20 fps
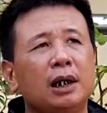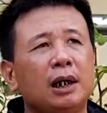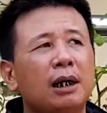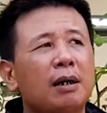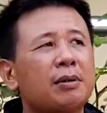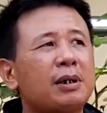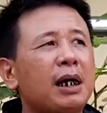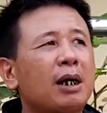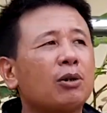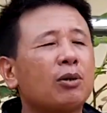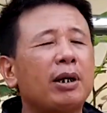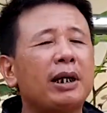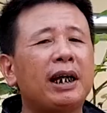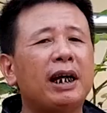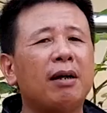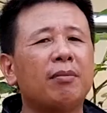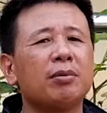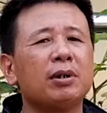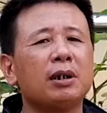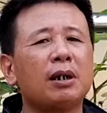làm sao cho anh
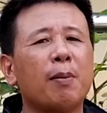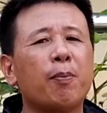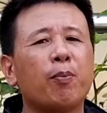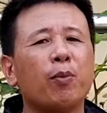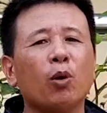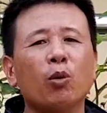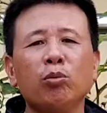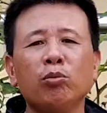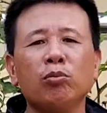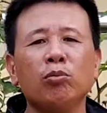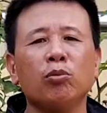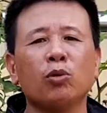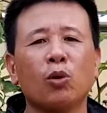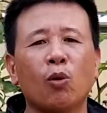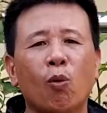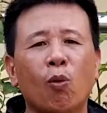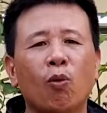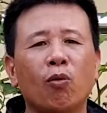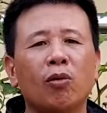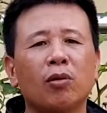em cứ tập đúng đủ
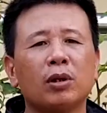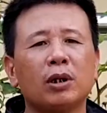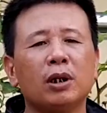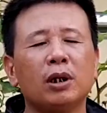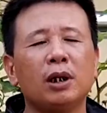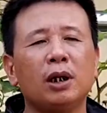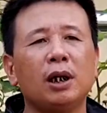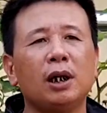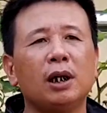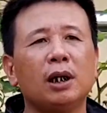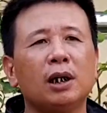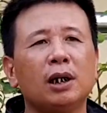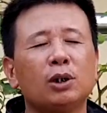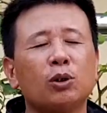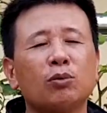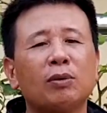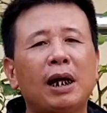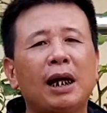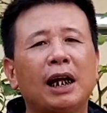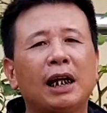thì
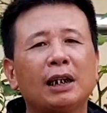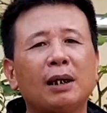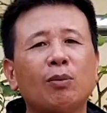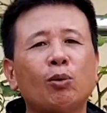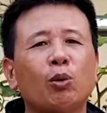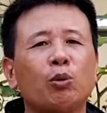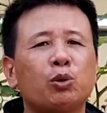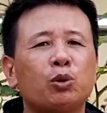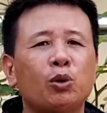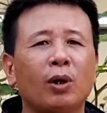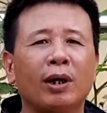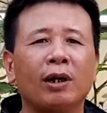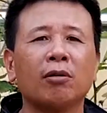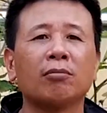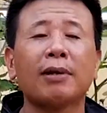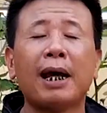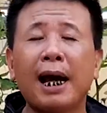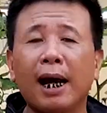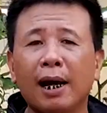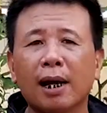chúng ta lại tiếp tục chuyển động
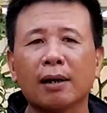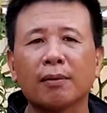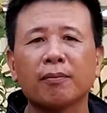tác